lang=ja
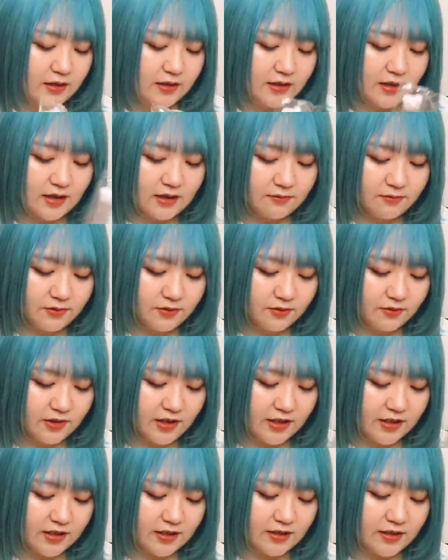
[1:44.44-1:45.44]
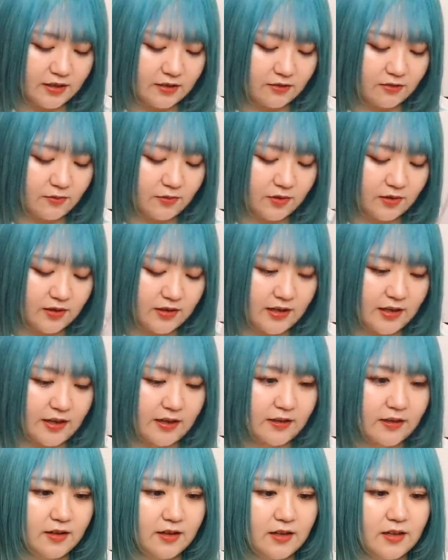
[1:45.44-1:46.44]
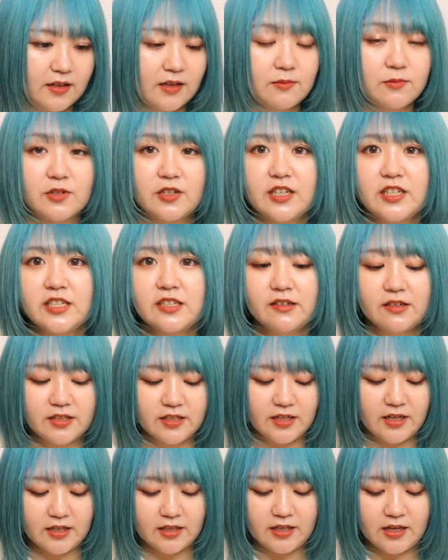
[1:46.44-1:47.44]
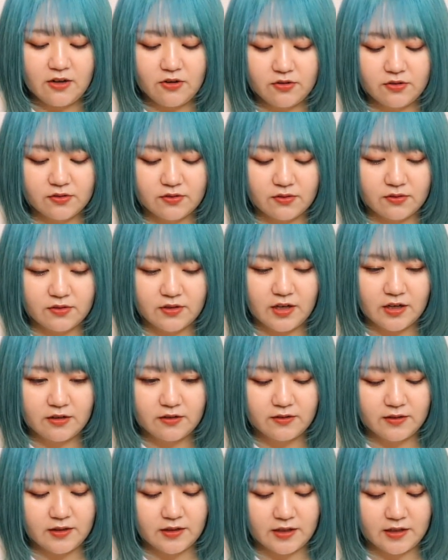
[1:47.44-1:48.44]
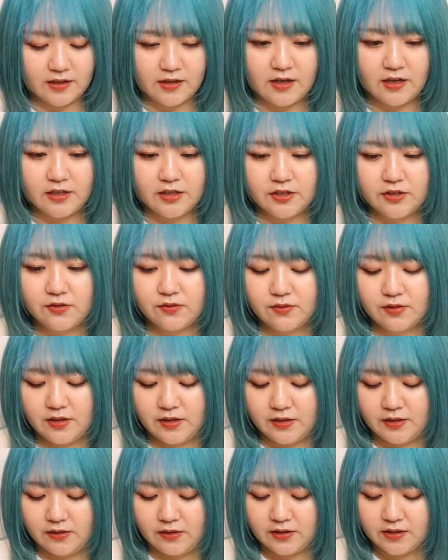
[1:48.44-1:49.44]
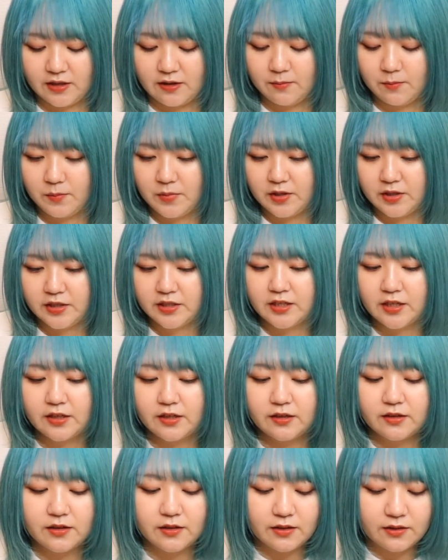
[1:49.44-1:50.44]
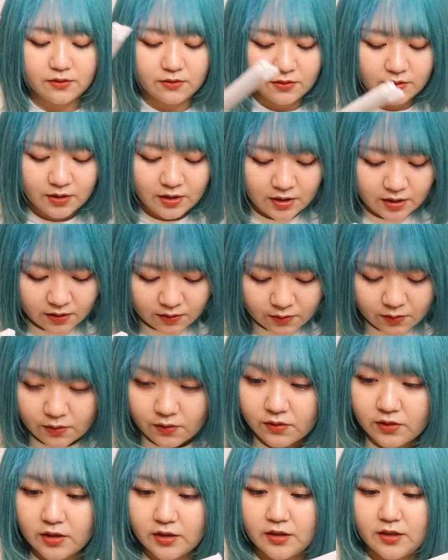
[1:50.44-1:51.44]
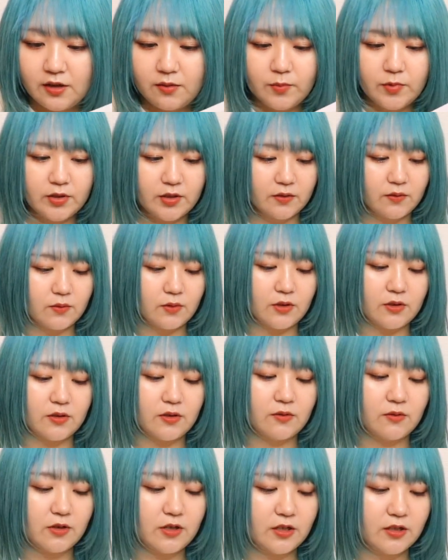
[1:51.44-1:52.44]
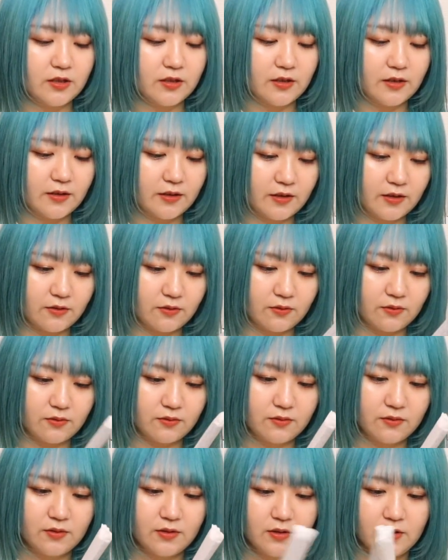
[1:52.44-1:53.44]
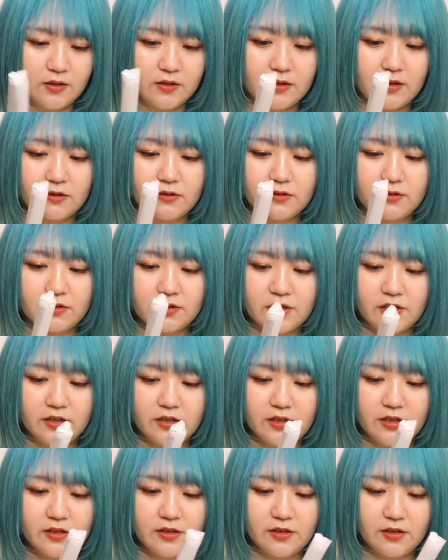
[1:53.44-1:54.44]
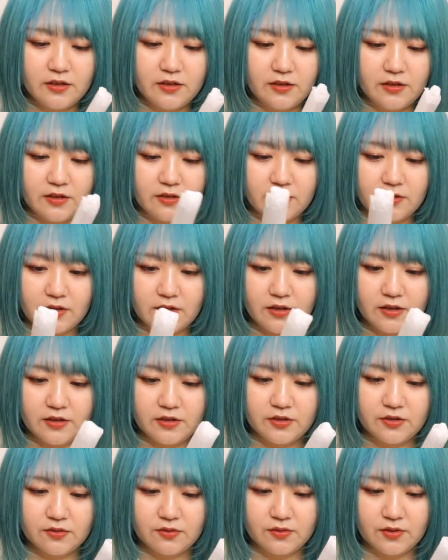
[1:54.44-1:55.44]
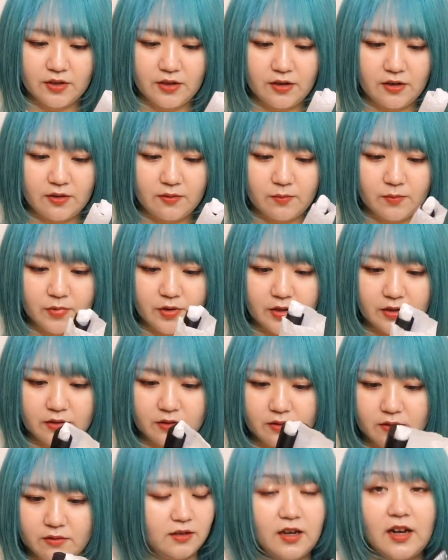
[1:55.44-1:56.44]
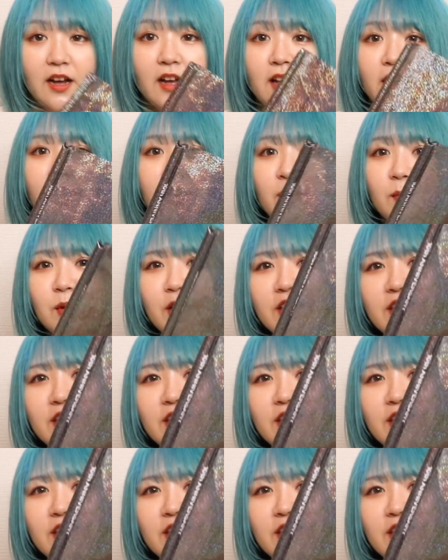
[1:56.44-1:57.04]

並ぶの嫌だなと思って、昔はさタオルとフラッグだけ会場内で販売してたんだけど、コロナでやめたのかな、わかんないけど、なくな最近ないんだよね、会場内販売が。え、